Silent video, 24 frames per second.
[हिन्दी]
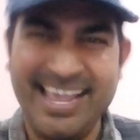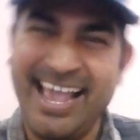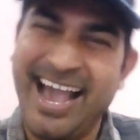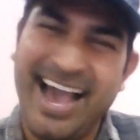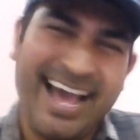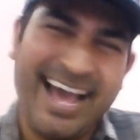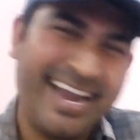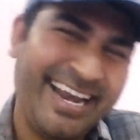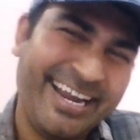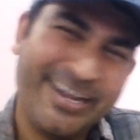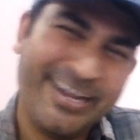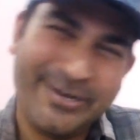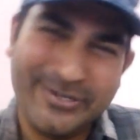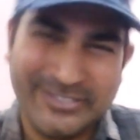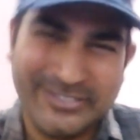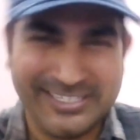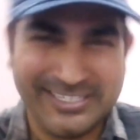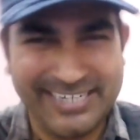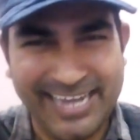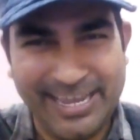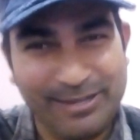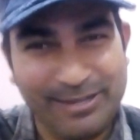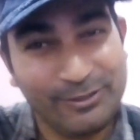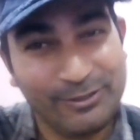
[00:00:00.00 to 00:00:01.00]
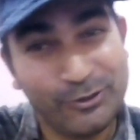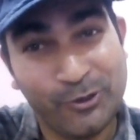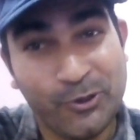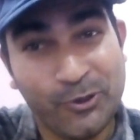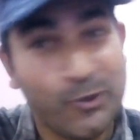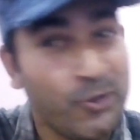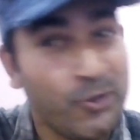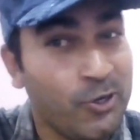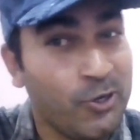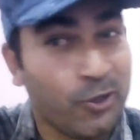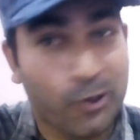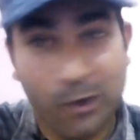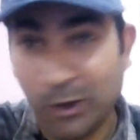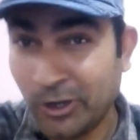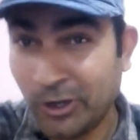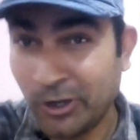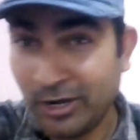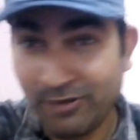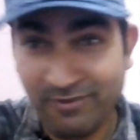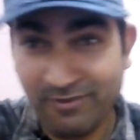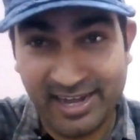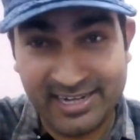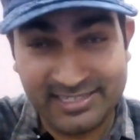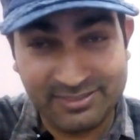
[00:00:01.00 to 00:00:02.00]
अरे कुछ नहीं जो कोरोना
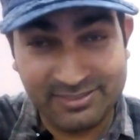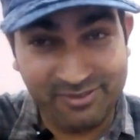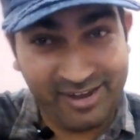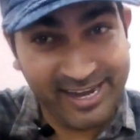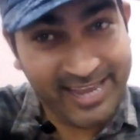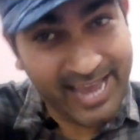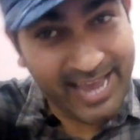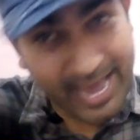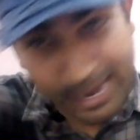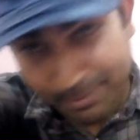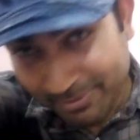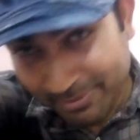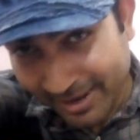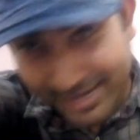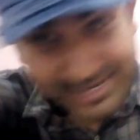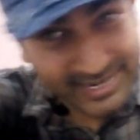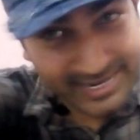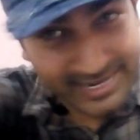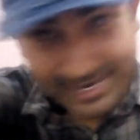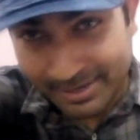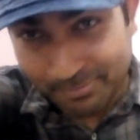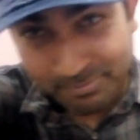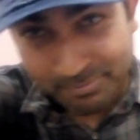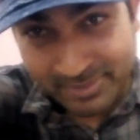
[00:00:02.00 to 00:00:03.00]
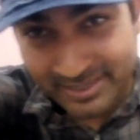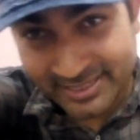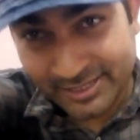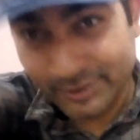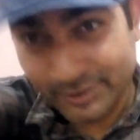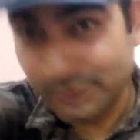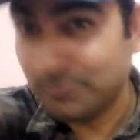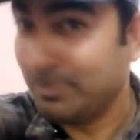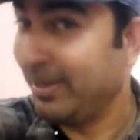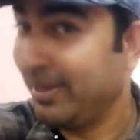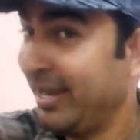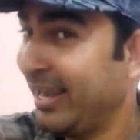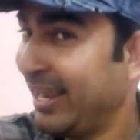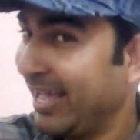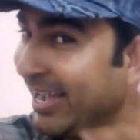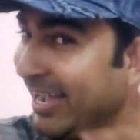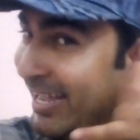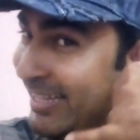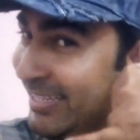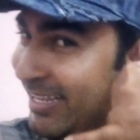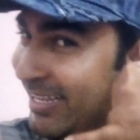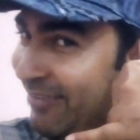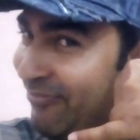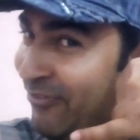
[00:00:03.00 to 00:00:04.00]
वायरस वाले हेल्पलाइन के नंबर थे उस पर लगा
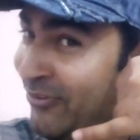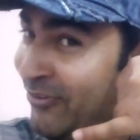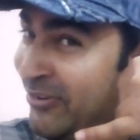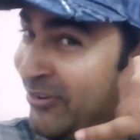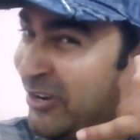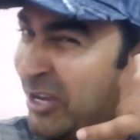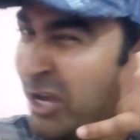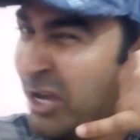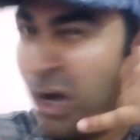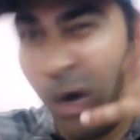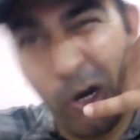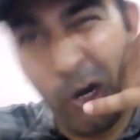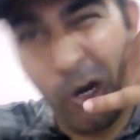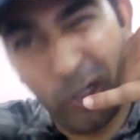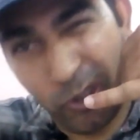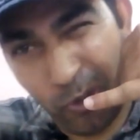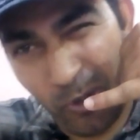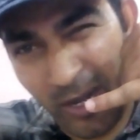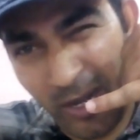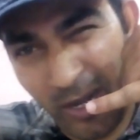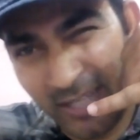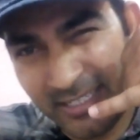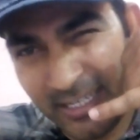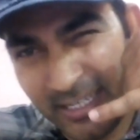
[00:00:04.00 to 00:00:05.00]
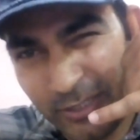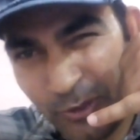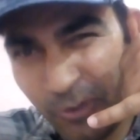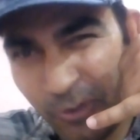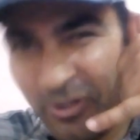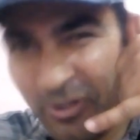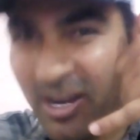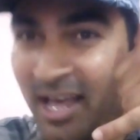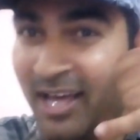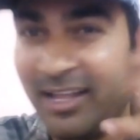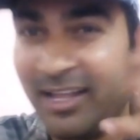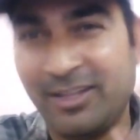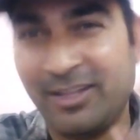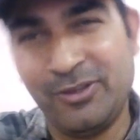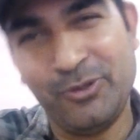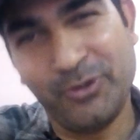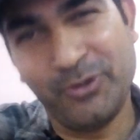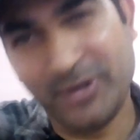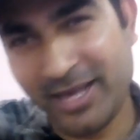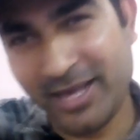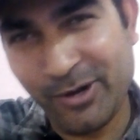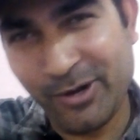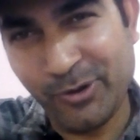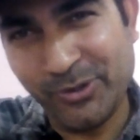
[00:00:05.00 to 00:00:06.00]
दिया फोन और थोड़ा सा झूठा
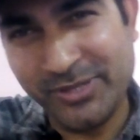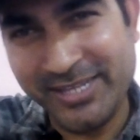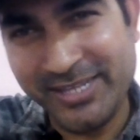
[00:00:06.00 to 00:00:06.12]
दुखड़ा रो